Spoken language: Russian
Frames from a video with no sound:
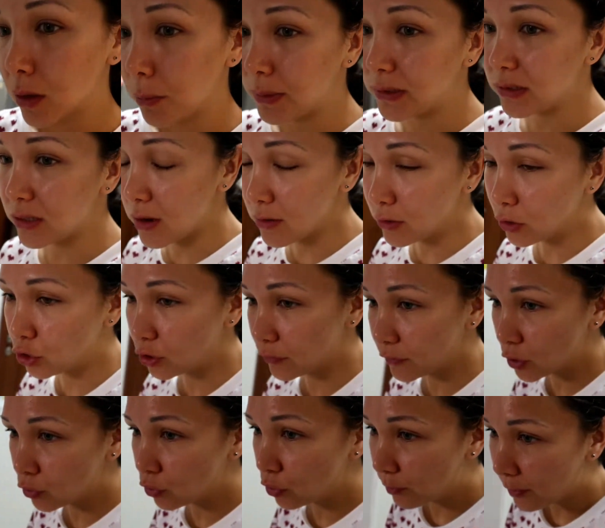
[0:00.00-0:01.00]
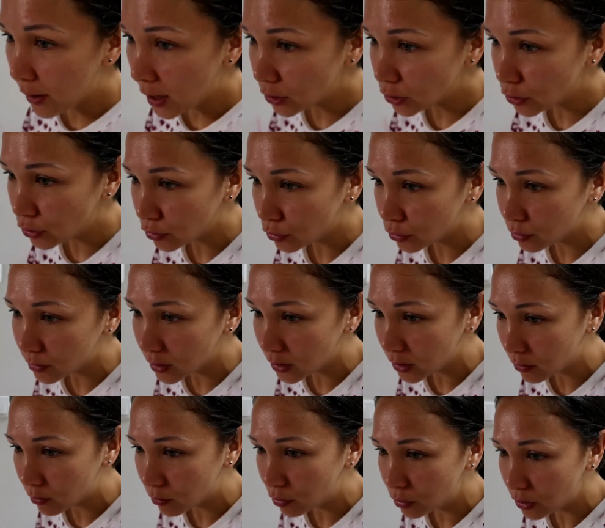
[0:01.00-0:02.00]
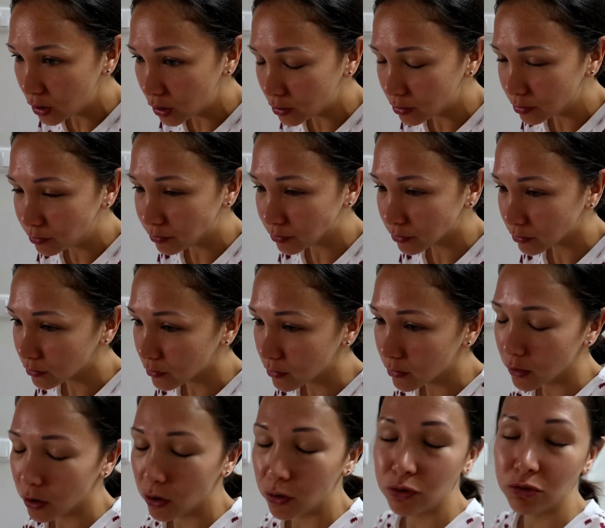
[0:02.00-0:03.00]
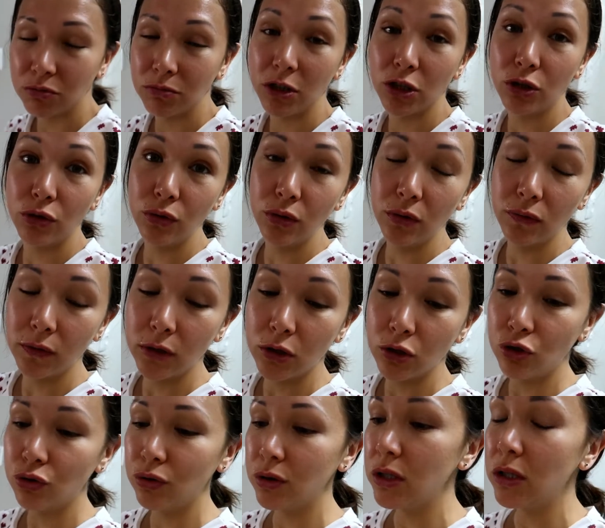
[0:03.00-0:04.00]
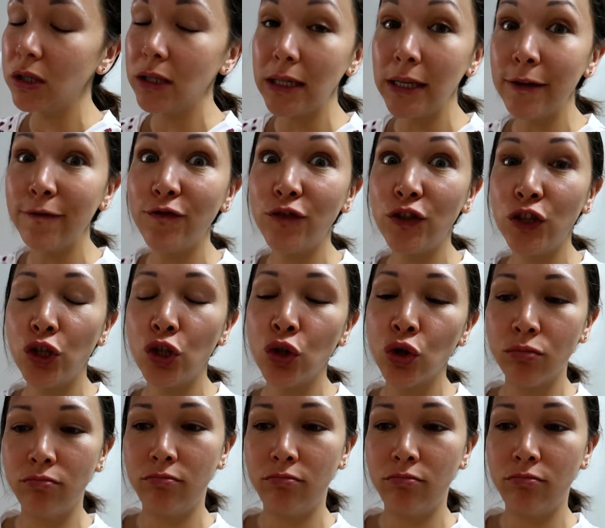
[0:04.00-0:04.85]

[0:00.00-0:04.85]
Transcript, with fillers: Поставила уже вторую партию моих булок. В общем, дождусь, вытащу их и все.